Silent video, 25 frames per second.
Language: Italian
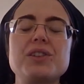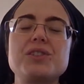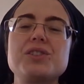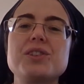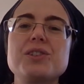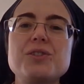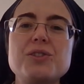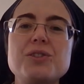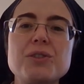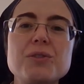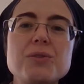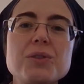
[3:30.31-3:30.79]
che
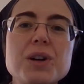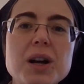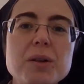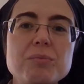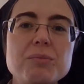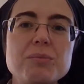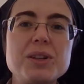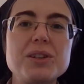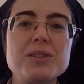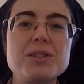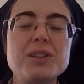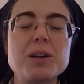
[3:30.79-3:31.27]
c'è ancora un
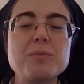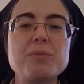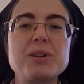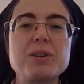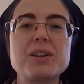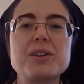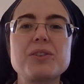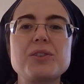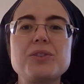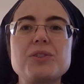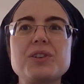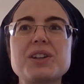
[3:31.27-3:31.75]
cammino da
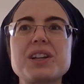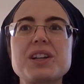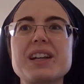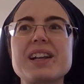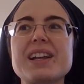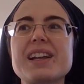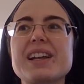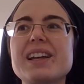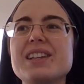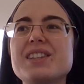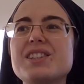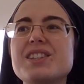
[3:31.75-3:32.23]

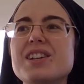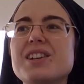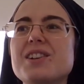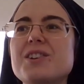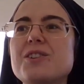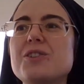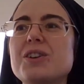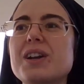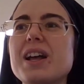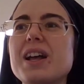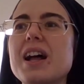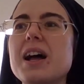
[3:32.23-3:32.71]
percorrere, che c'è
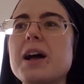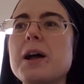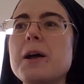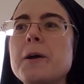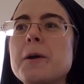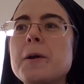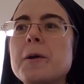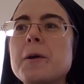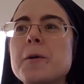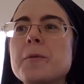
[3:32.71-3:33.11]
ancora